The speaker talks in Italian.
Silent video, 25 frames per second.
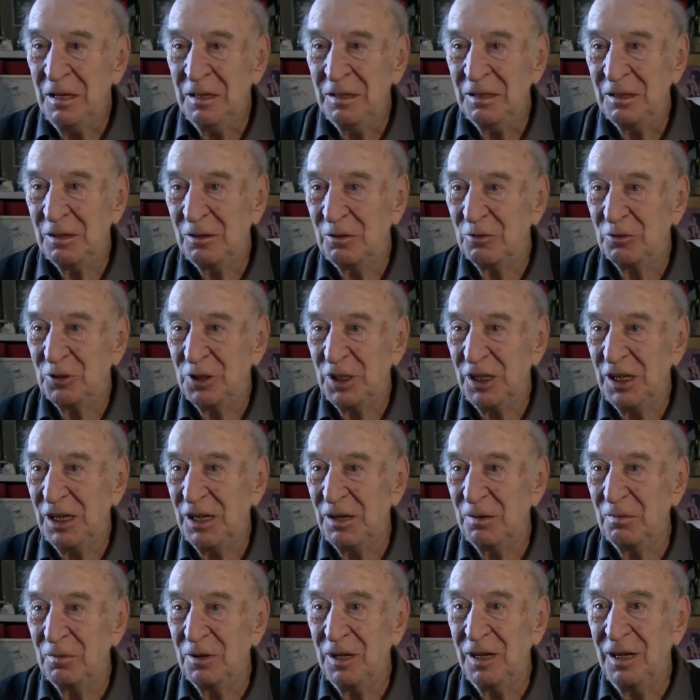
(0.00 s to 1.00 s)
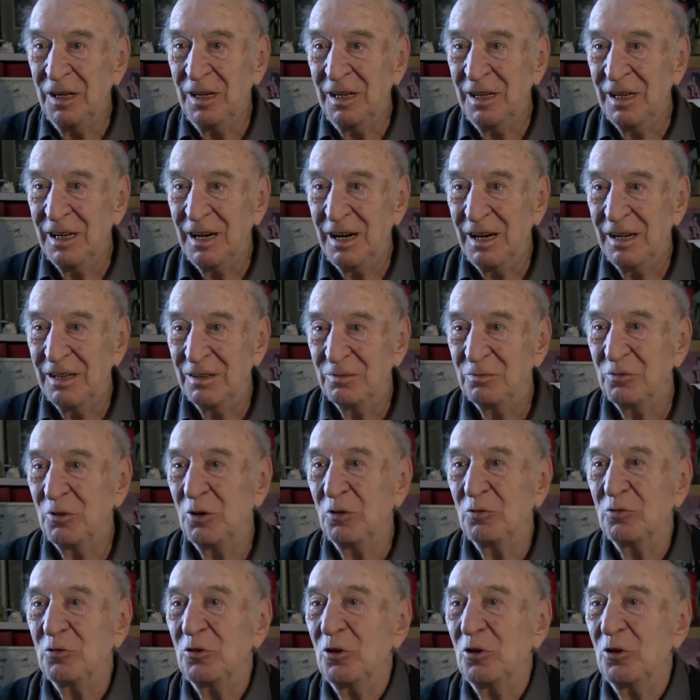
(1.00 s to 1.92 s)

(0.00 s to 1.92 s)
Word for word: e così non,